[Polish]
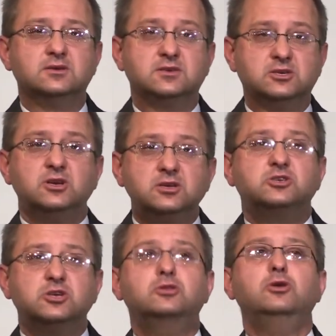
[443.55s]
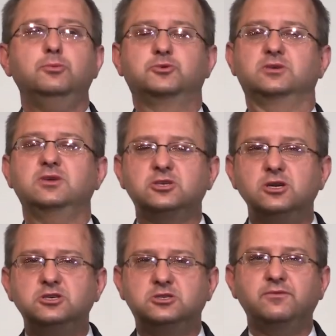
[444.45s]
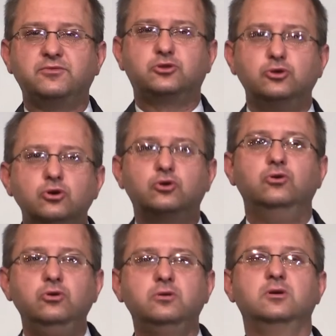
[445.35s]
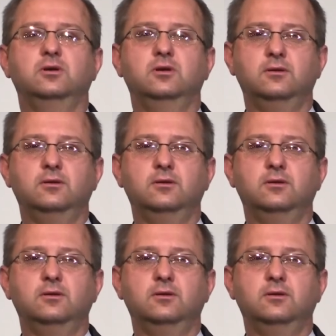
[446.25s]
Zaczęliście dobrze, zaczęliście w duchu,